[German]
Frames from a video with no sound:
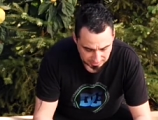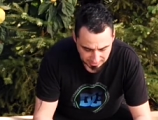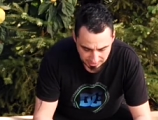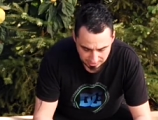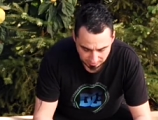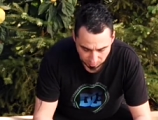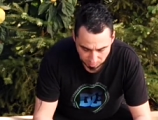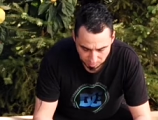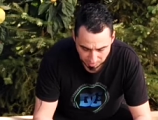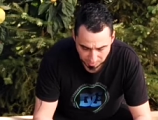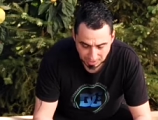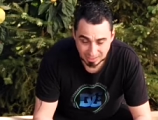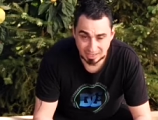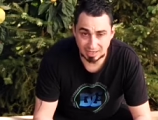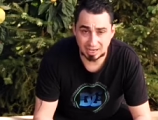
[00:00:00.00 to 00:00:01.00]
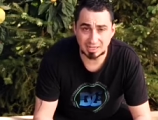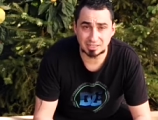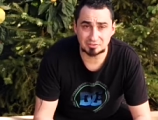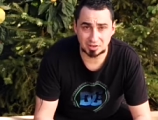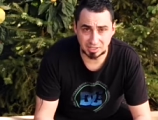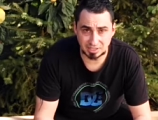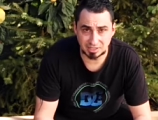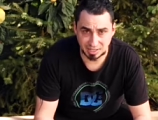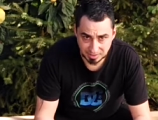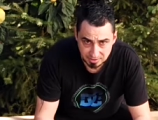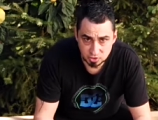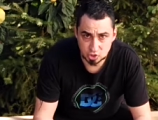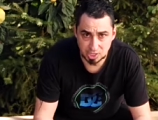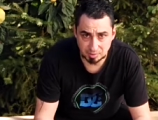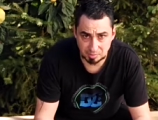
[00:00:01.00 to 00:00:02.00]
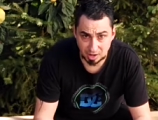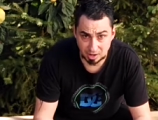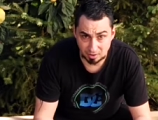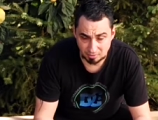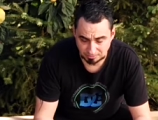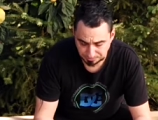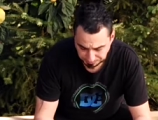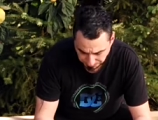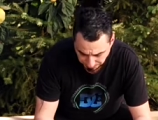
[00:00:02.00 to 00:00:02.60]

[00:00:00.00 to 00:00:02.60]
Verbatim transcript: Jetzt wollen wir mal einen kleinen Qualitätscheck machen.